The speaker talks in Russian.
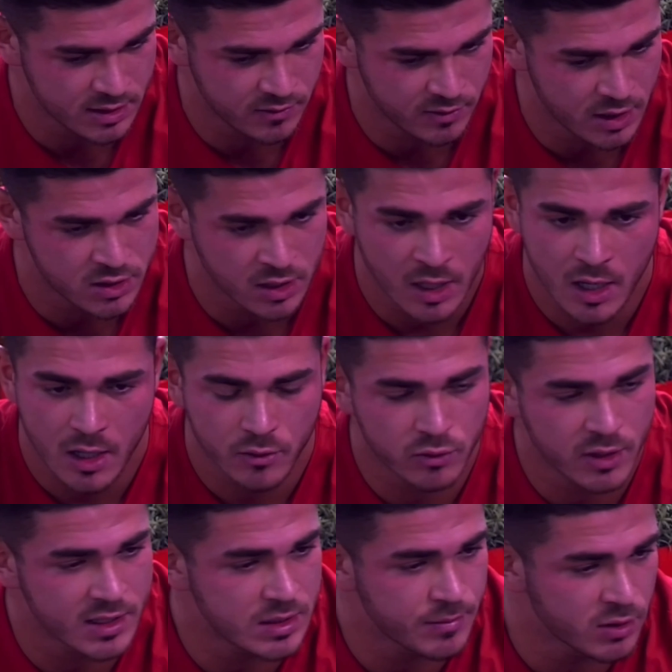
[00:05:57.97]
извиняюсь, но
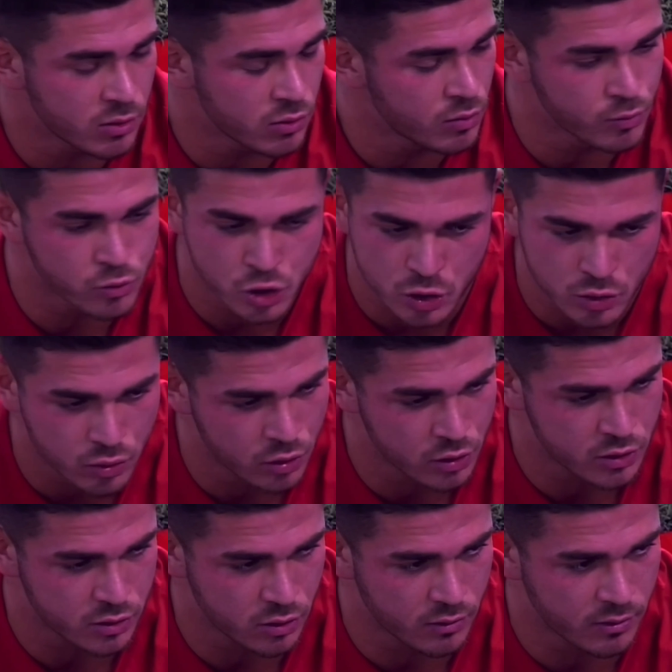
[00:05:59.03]
я тебе даю мужское
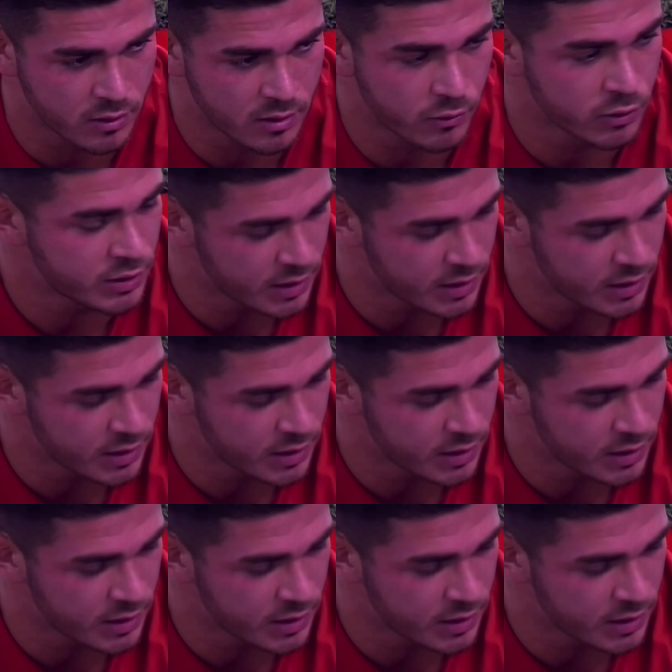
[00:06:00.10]
слово. Вот